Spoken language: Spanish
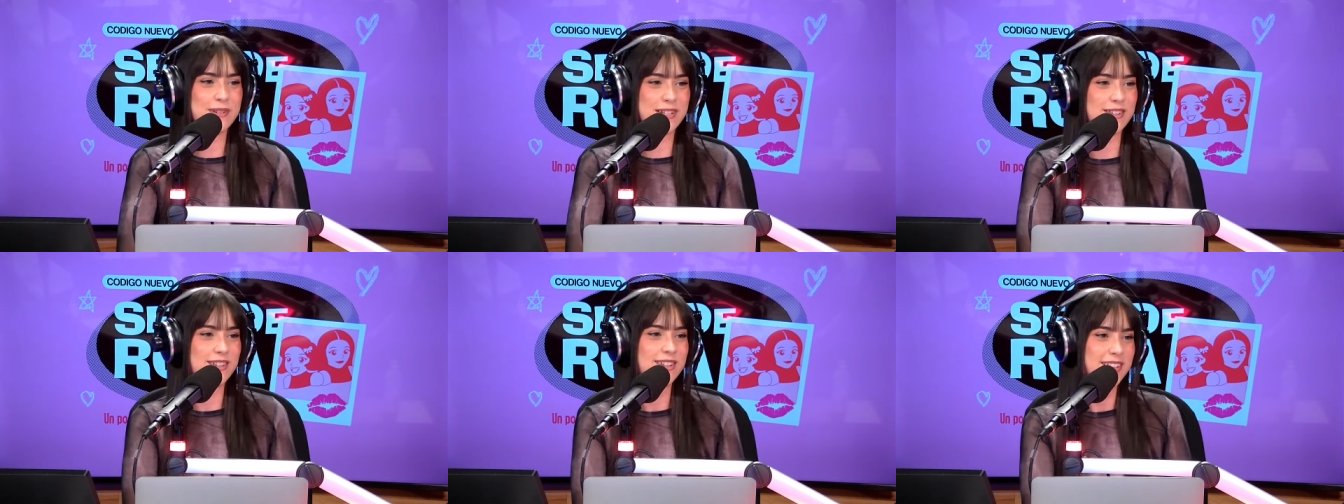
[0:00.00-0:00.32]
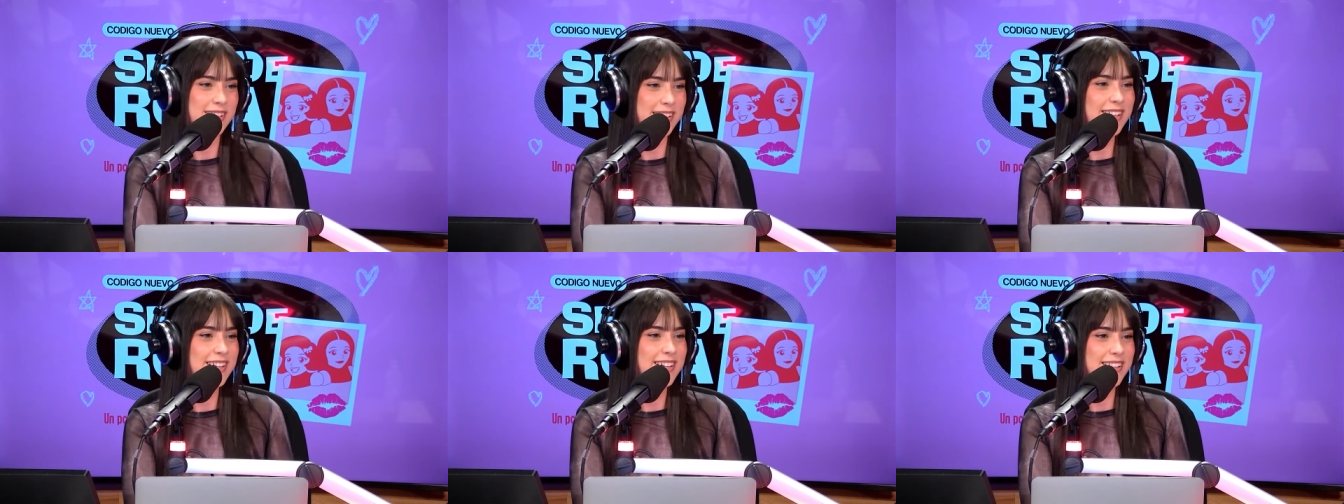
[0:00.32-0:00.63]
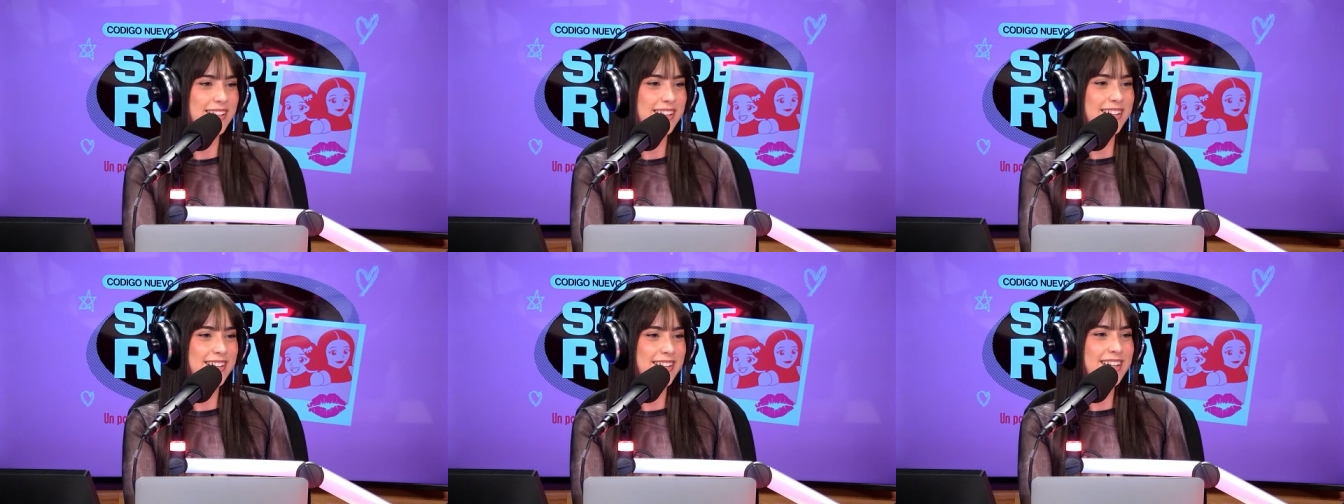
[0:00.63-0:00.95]
pero...
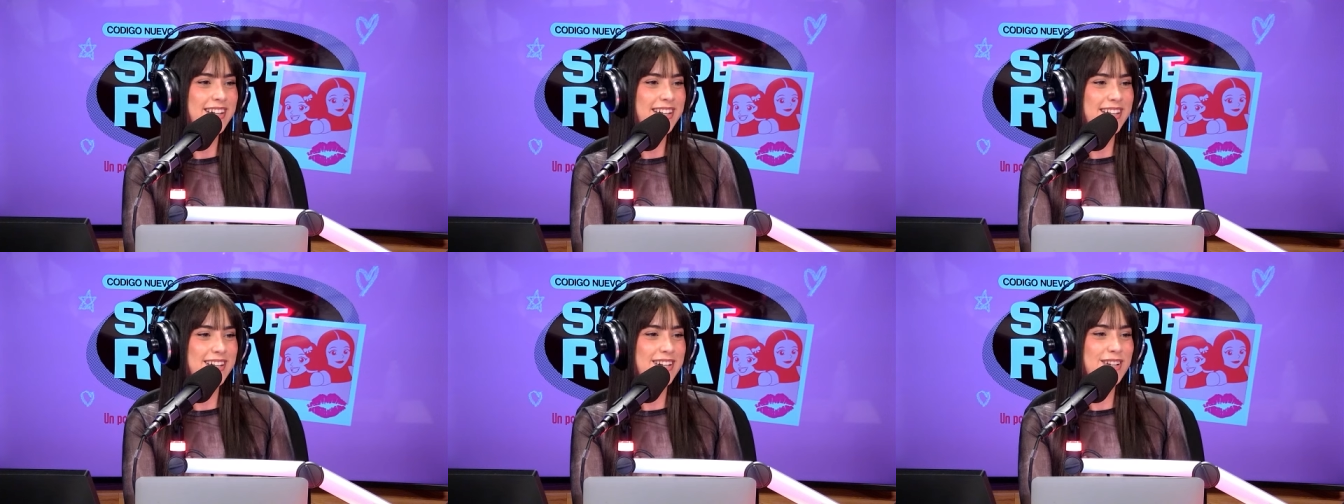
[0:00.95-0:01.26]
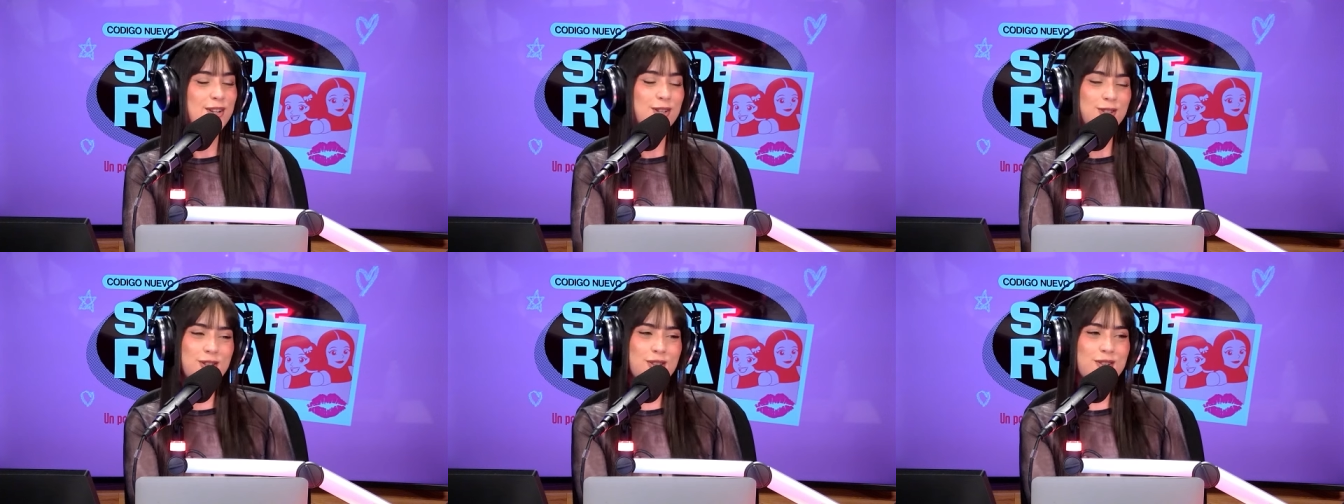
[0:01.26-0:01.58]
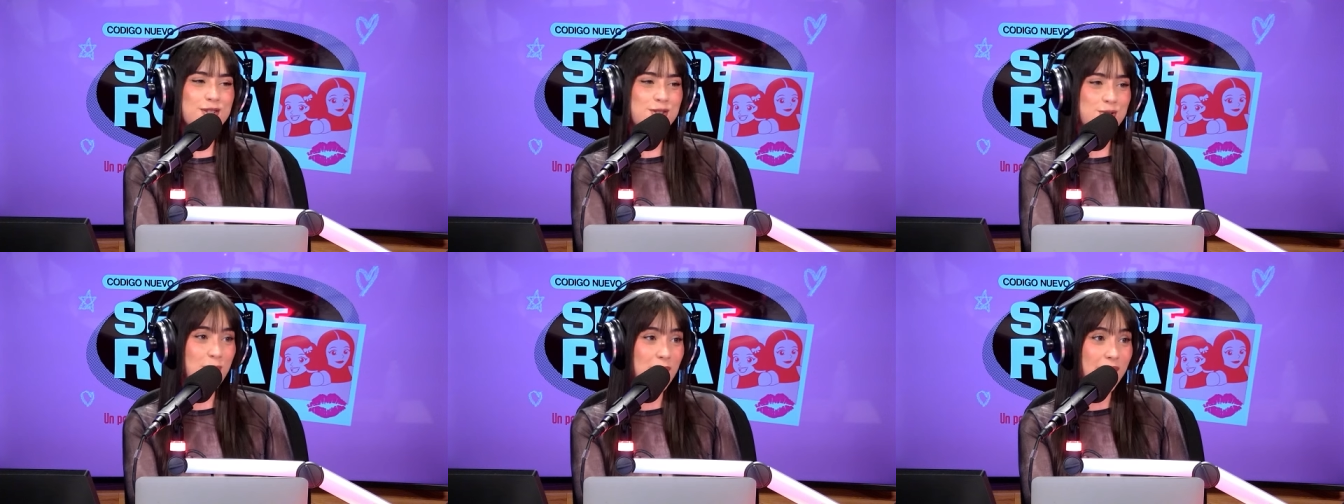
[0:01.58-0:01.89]
Sí, sí. No todo
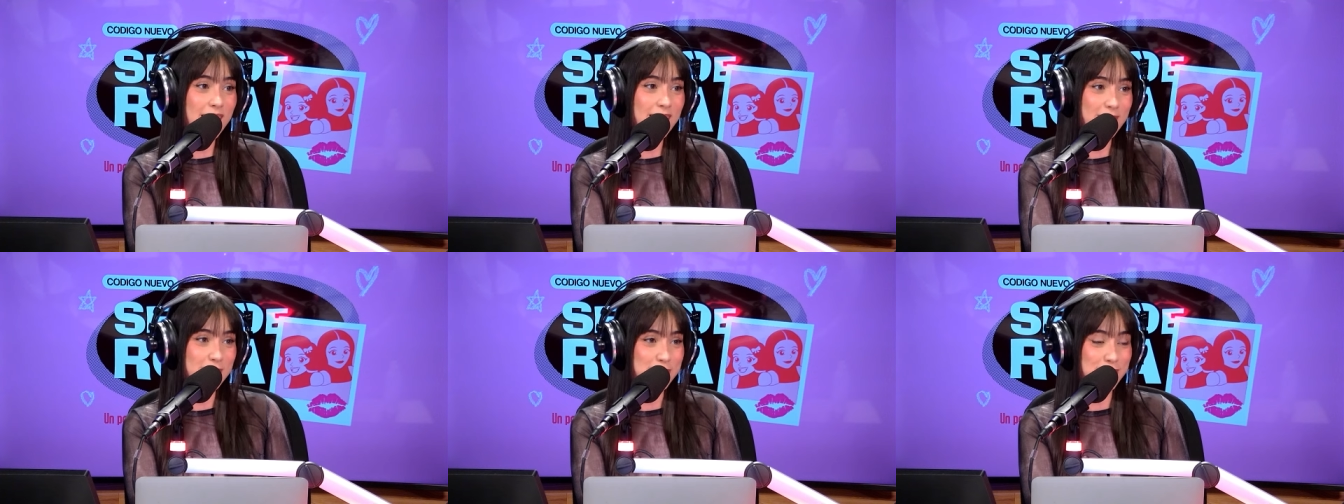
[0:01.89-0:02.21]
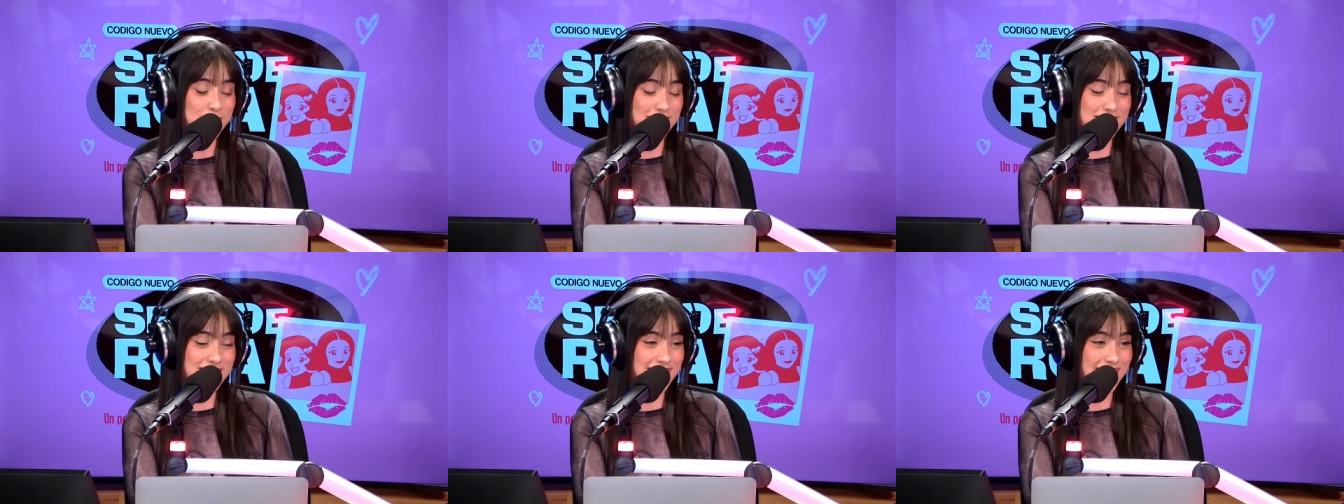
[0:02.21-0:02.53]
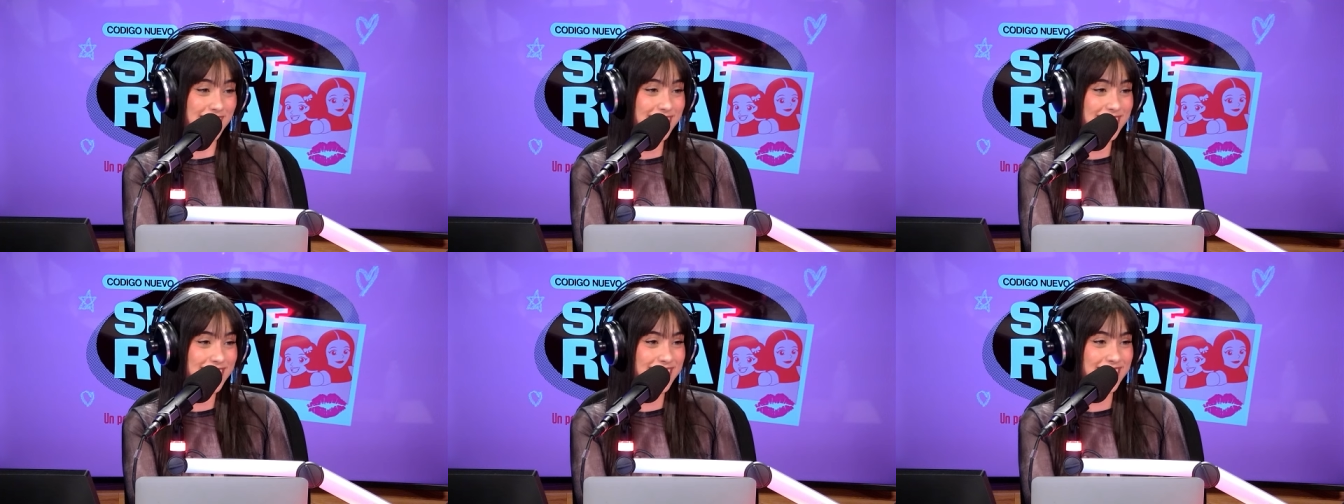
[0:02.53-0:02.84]
es guay, por
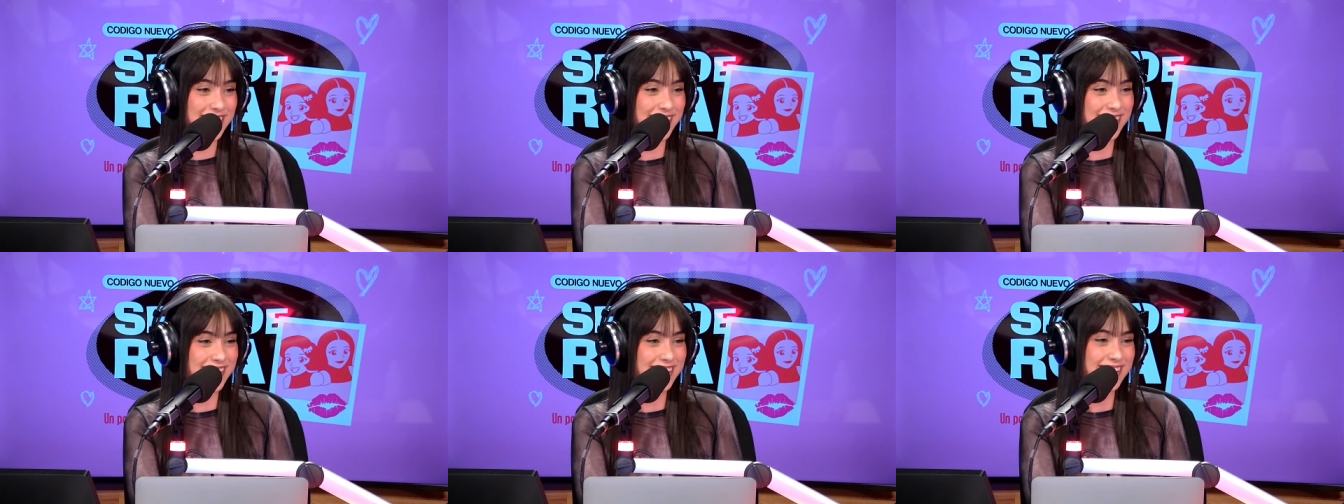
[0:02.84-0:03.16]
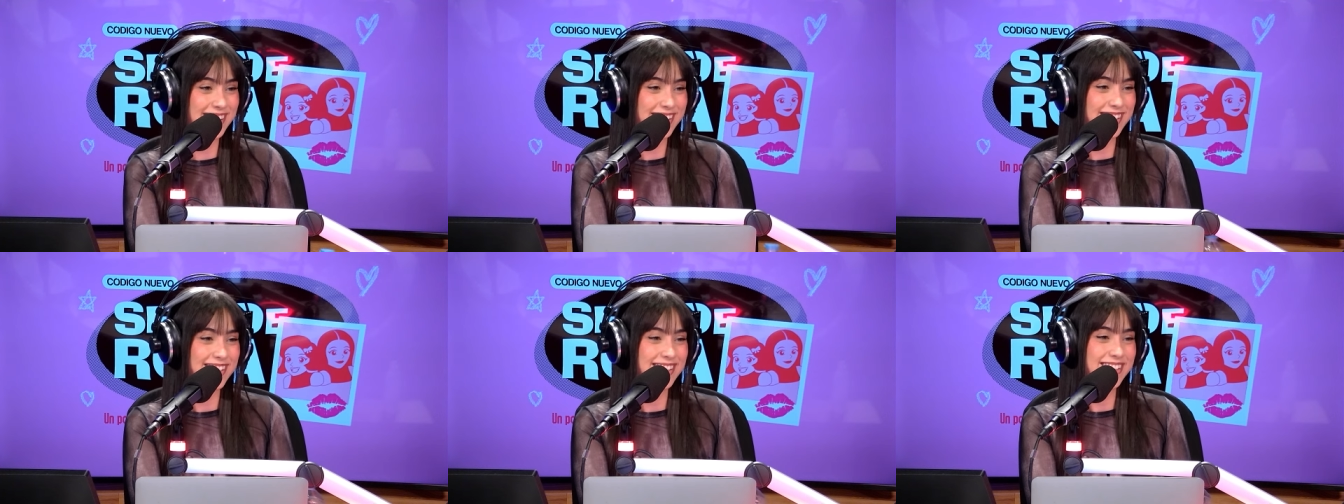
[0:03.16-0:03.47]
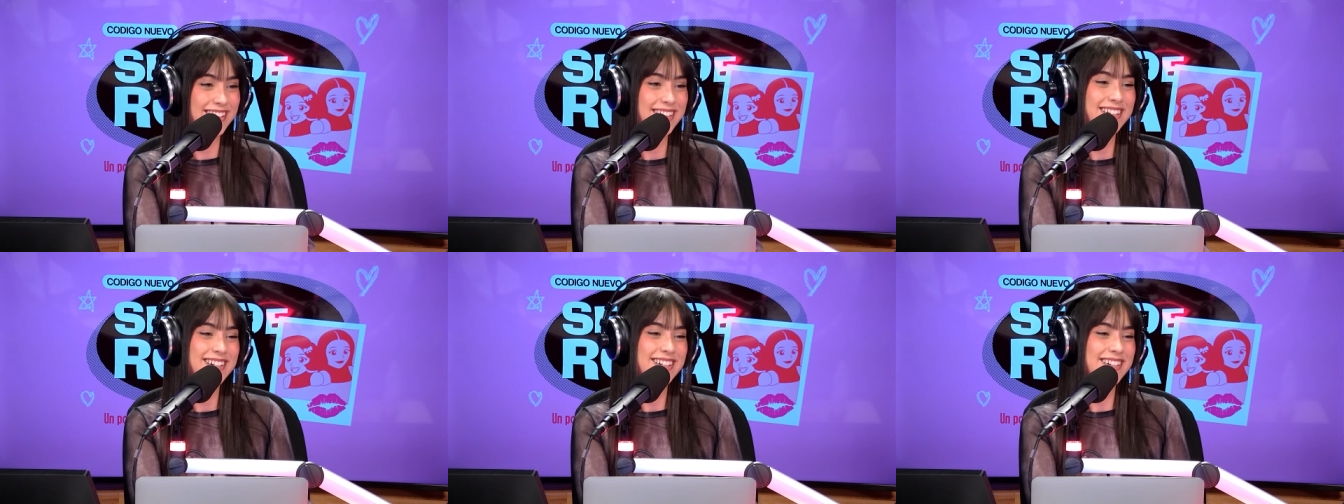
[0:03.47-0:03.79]
desgracia.
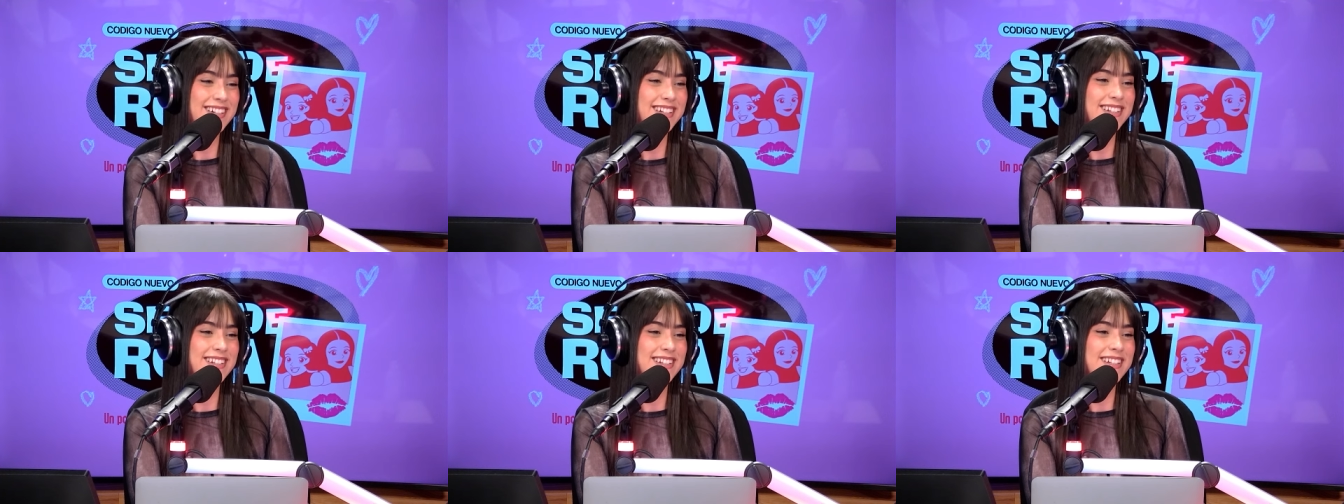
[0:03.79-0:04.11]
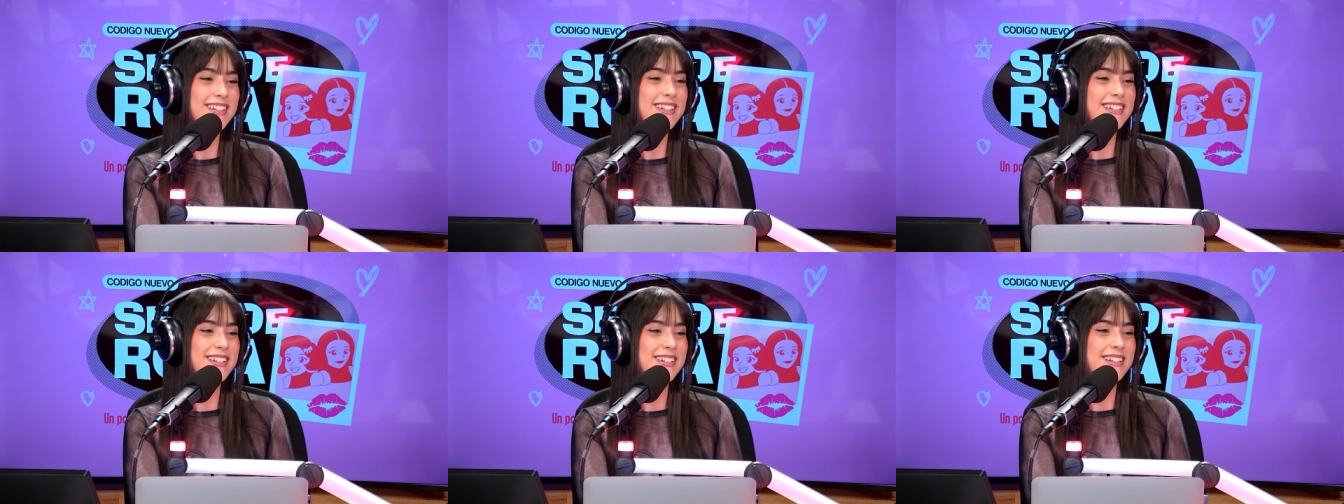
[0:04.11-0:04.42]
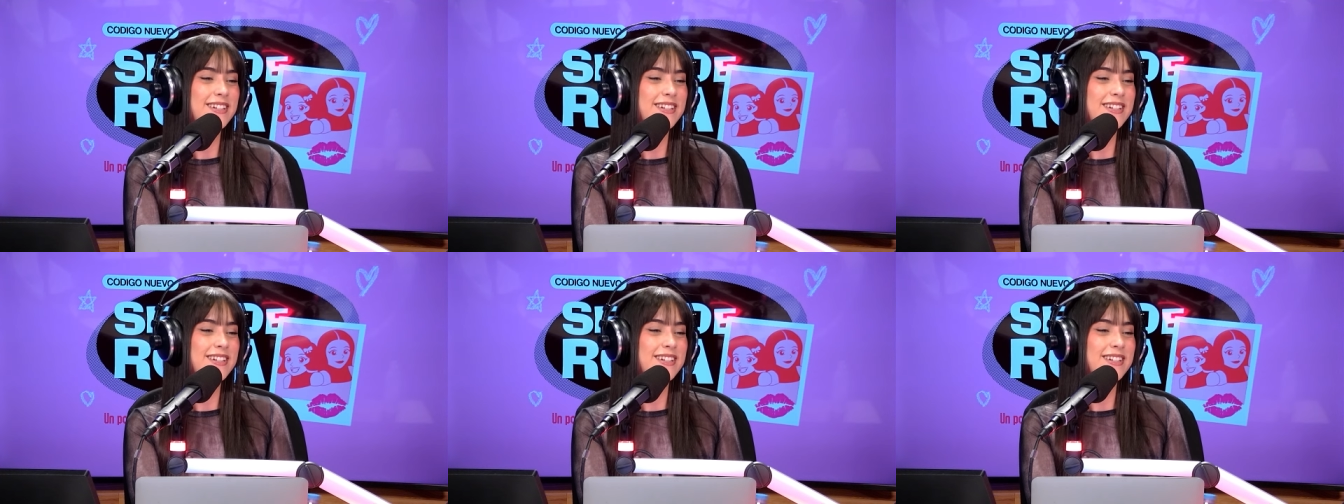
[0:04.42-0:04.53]
No, pero también ahora